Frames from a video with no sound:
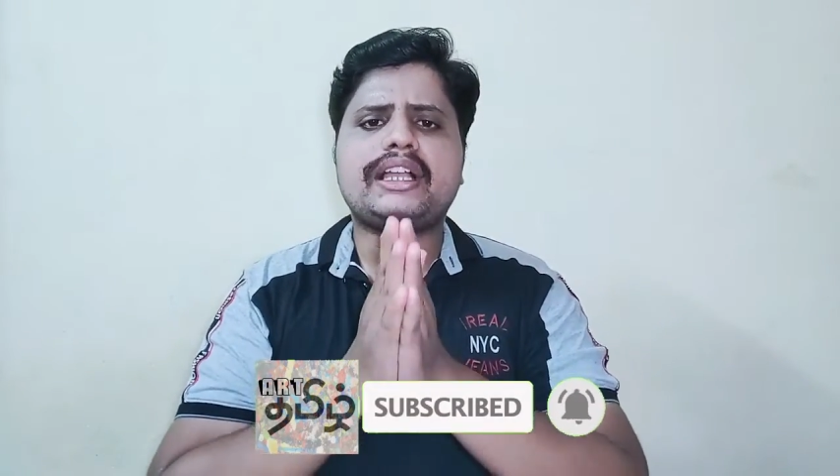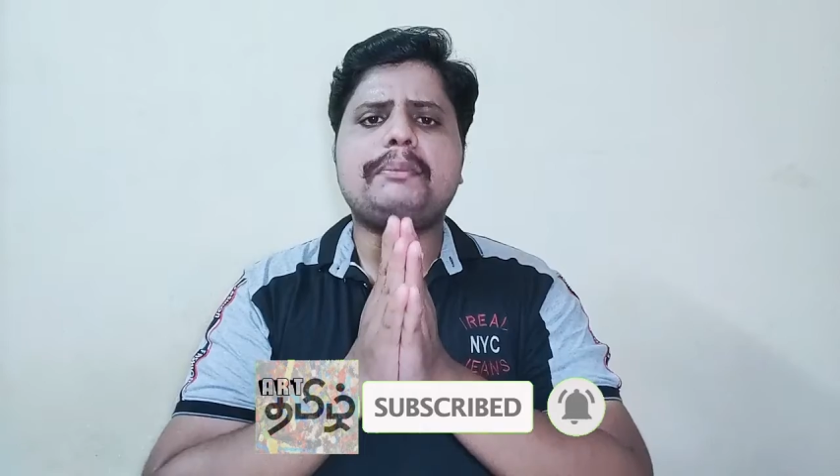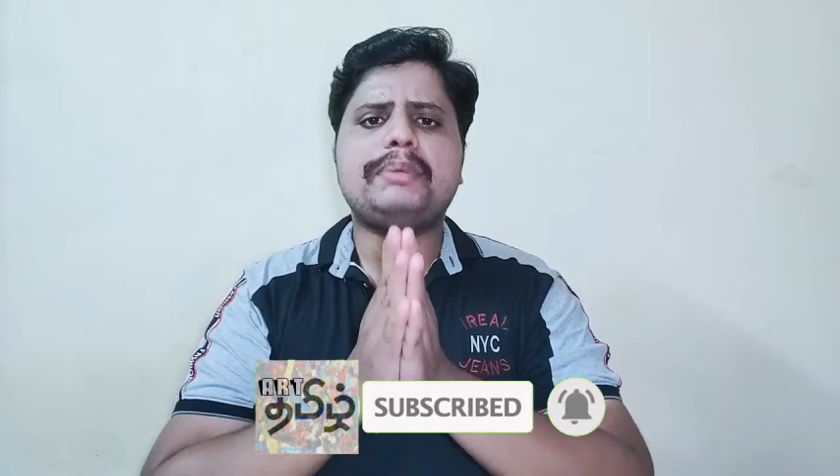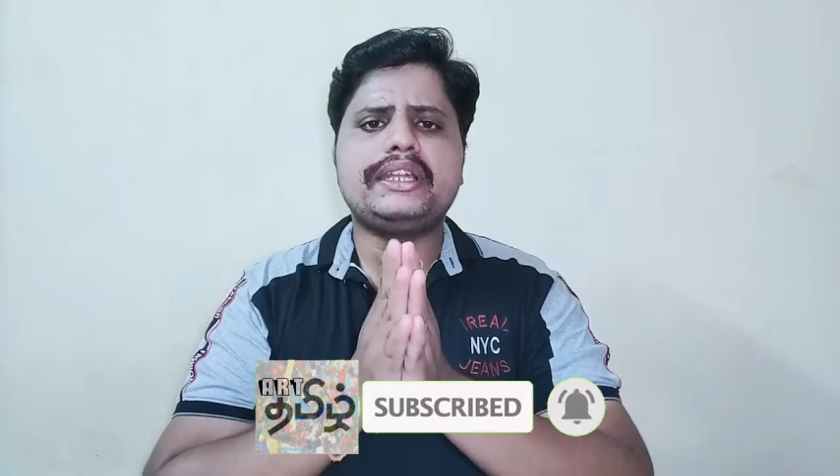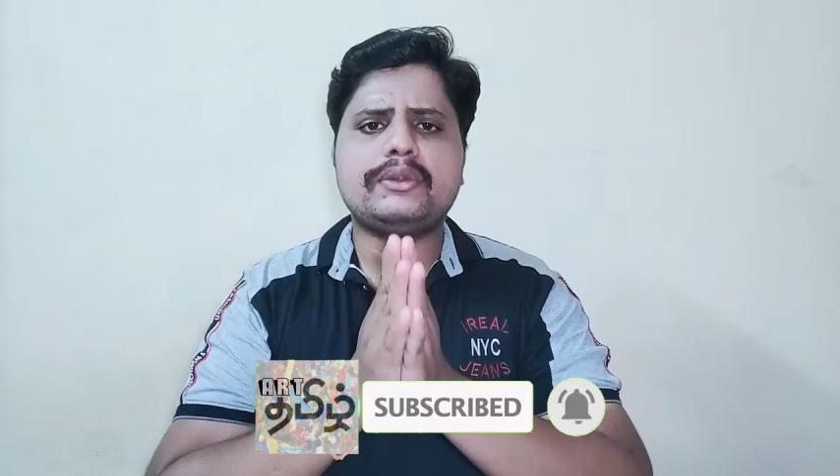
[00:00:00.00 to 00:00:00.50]

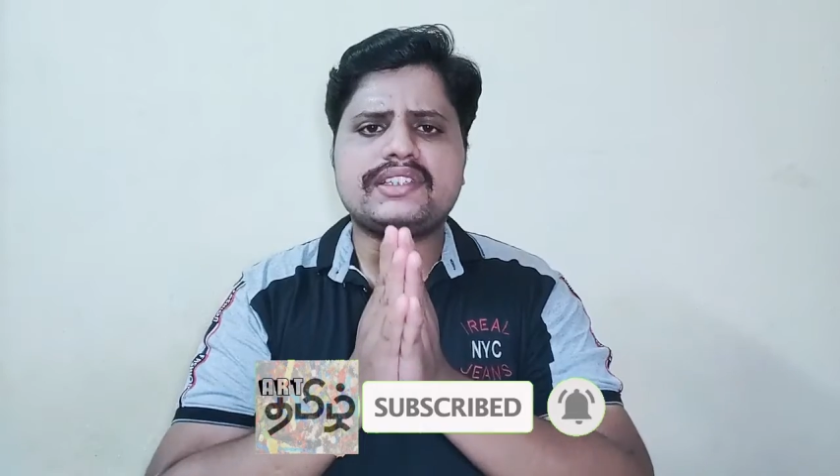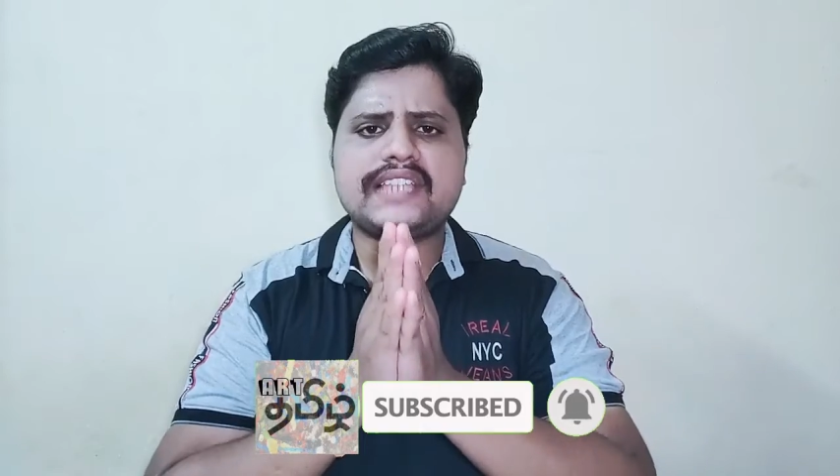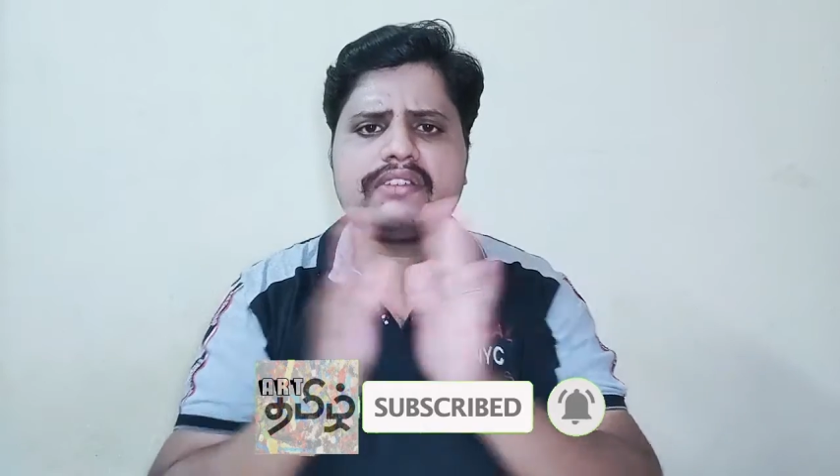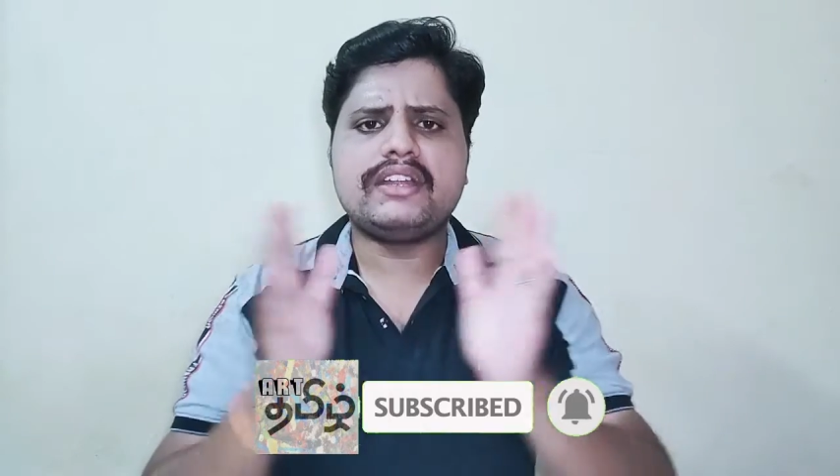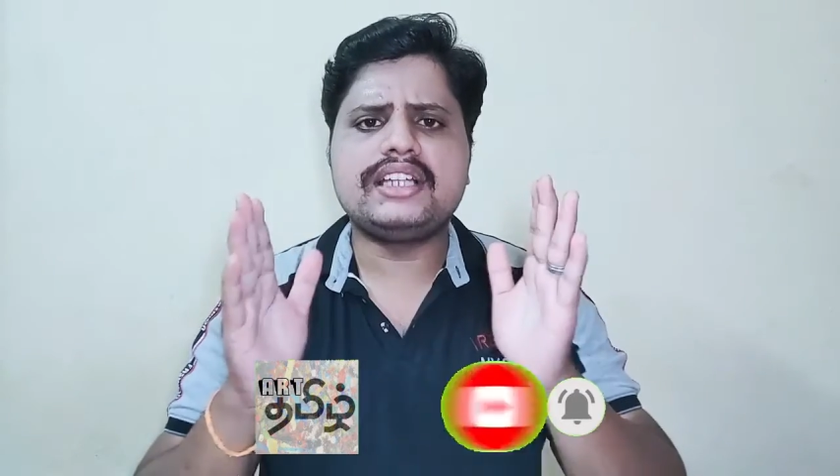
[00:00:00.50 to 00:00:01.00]
கம்ப்ளீட் ஒரு
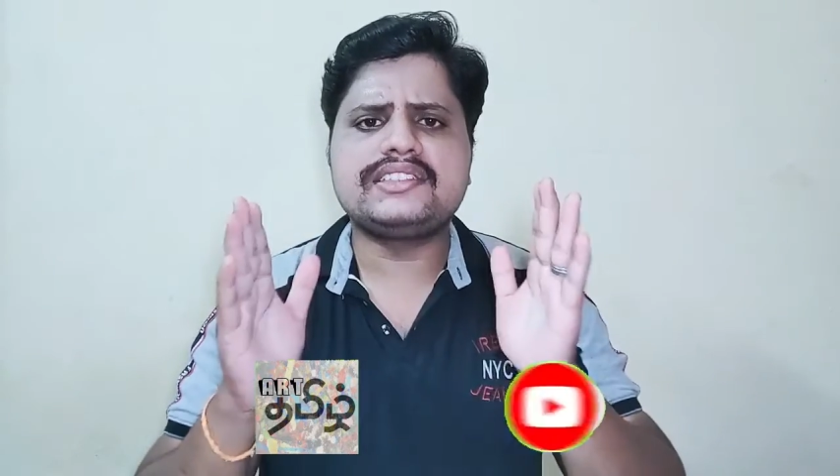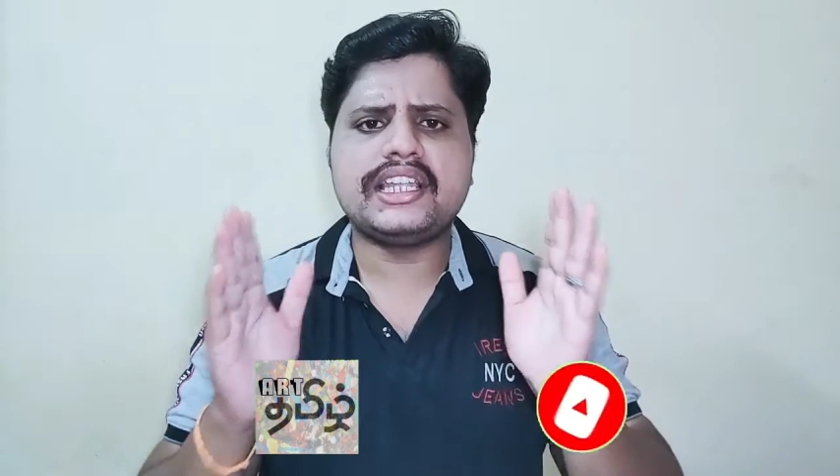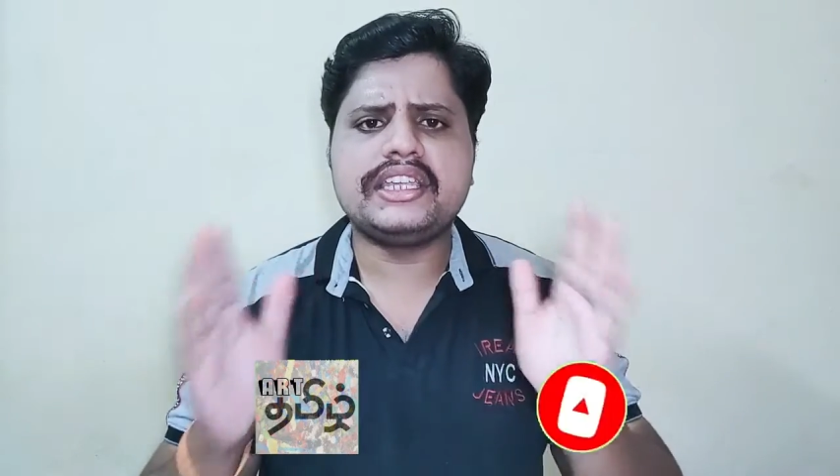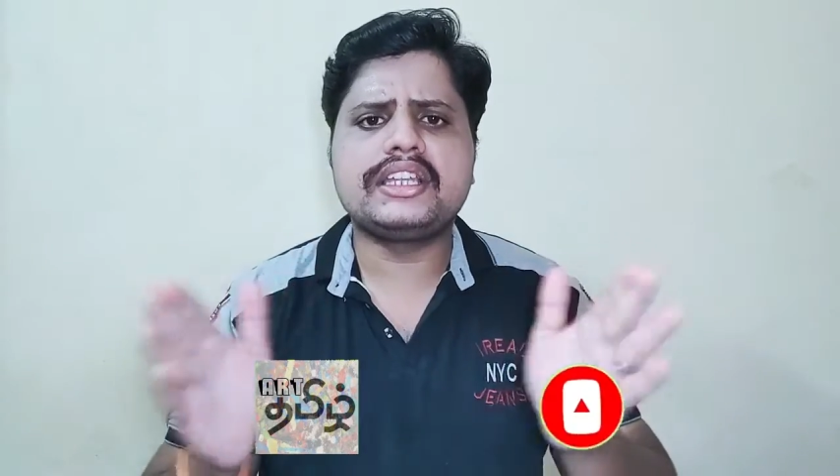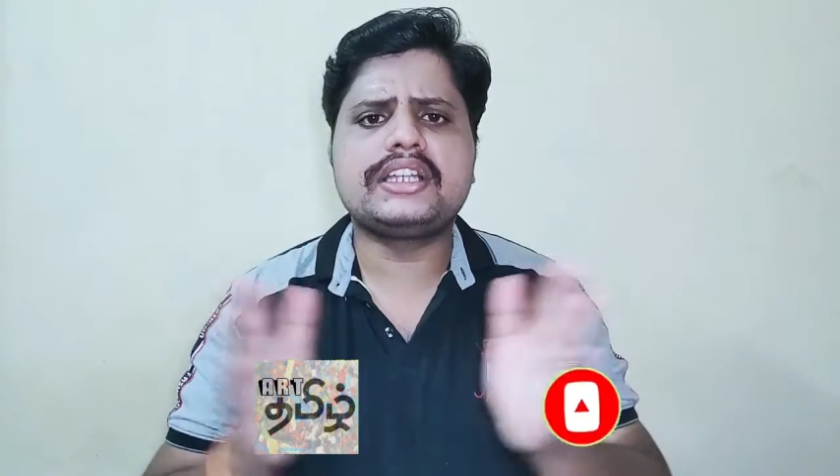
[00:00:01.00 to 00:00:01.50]

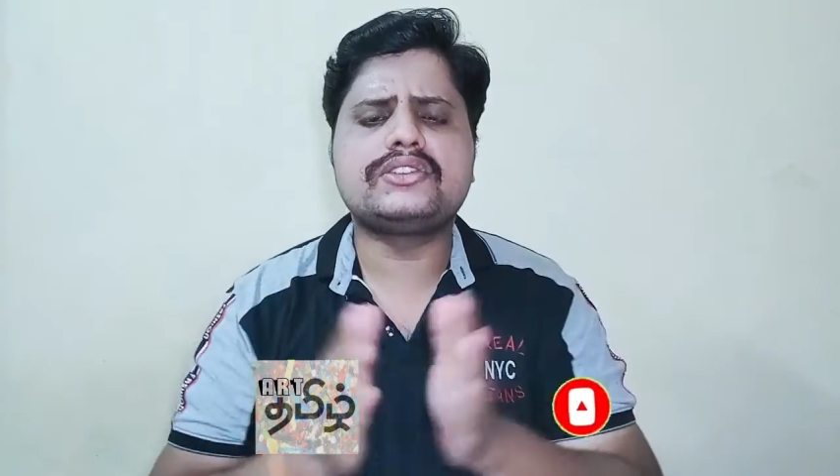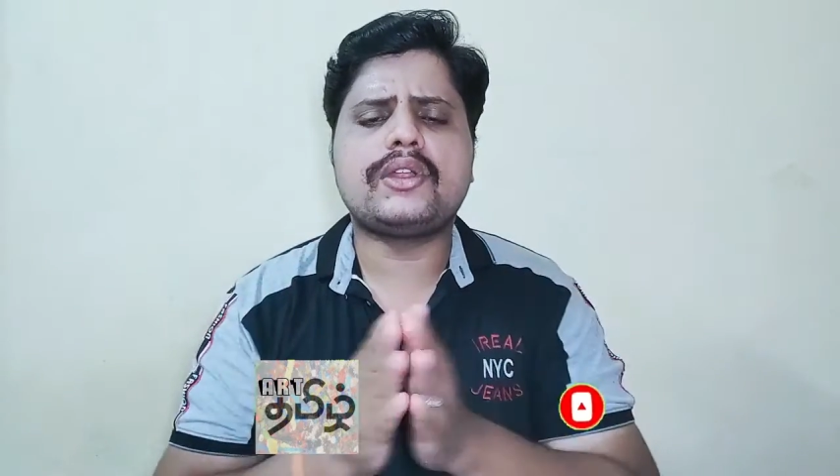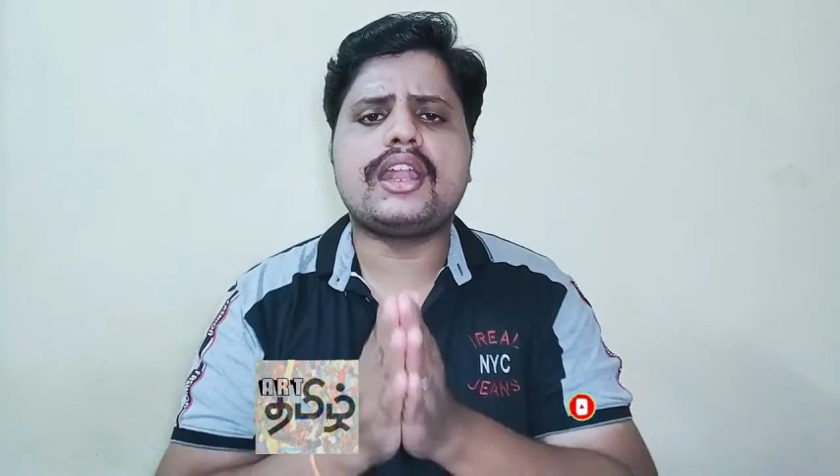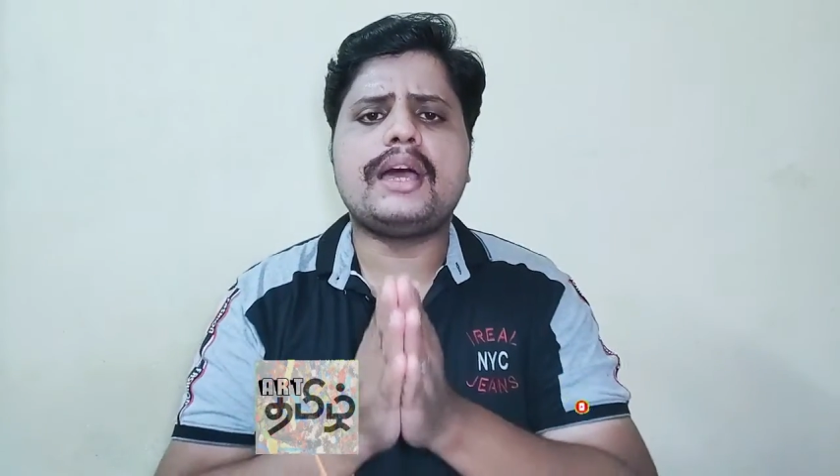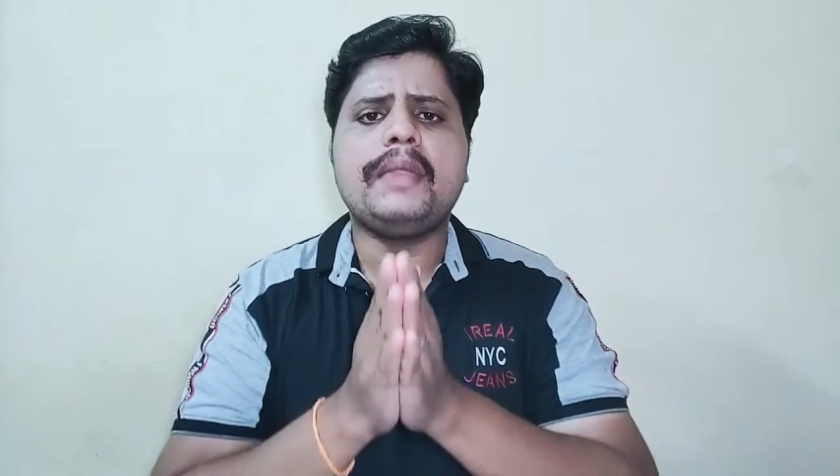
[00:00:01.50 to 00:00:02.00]
சர்வேலன்ஸில் இருக்குன்னு
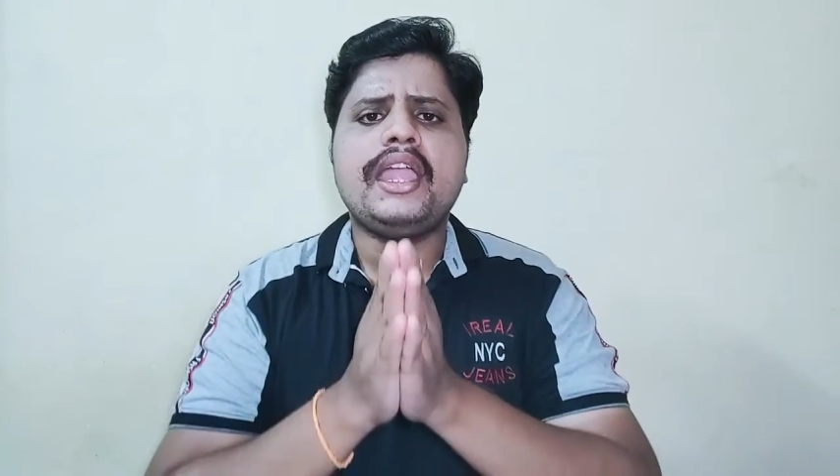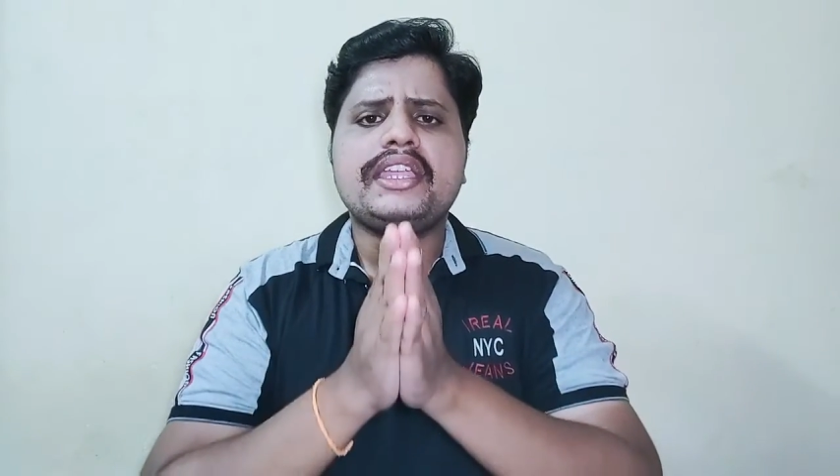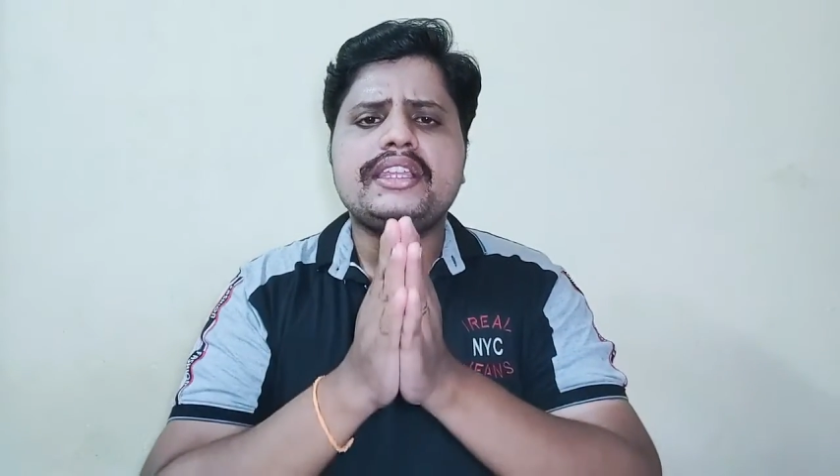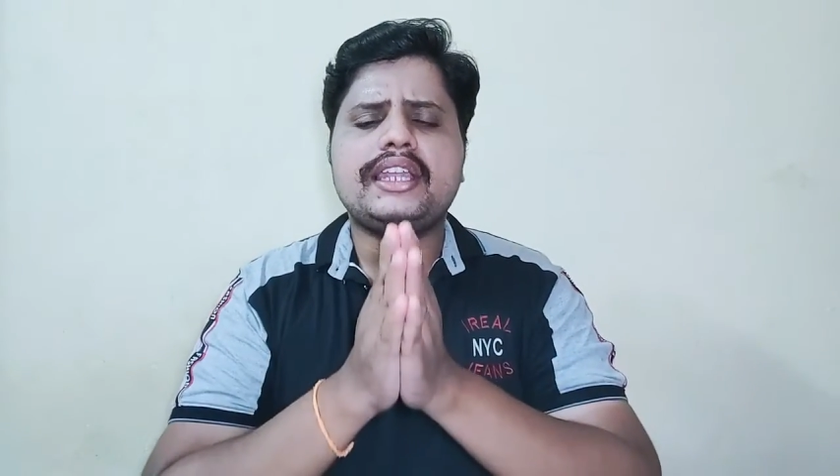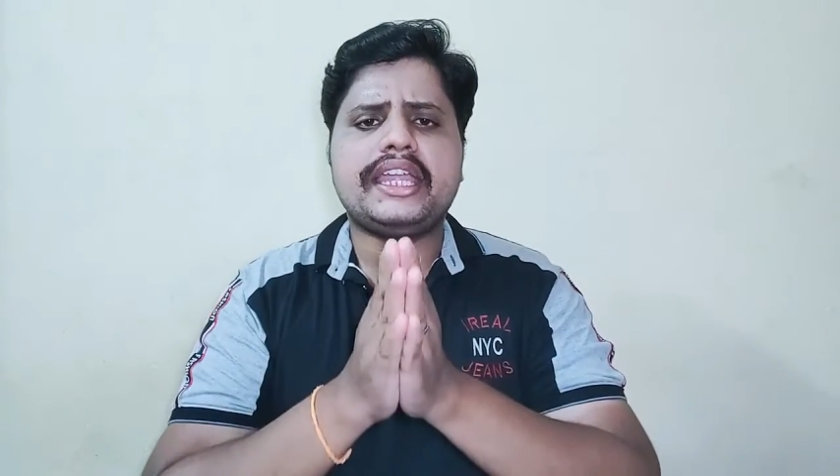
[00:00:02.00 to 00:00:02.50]
சொல்லலாம்
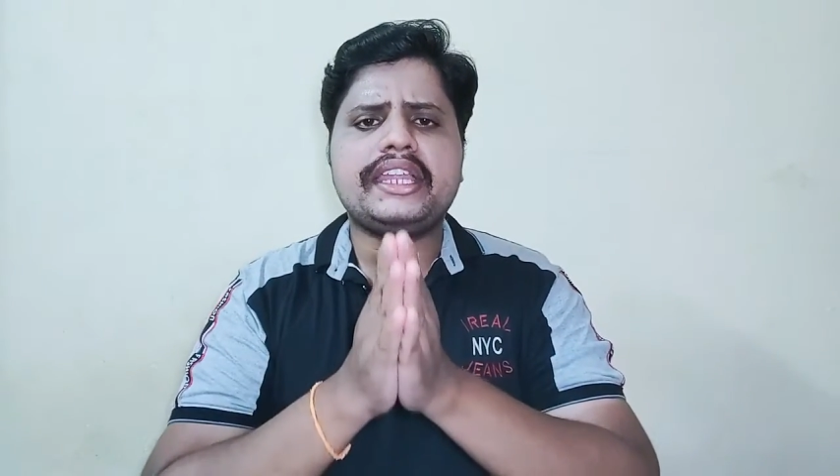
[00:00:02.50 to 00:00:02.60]
இதில்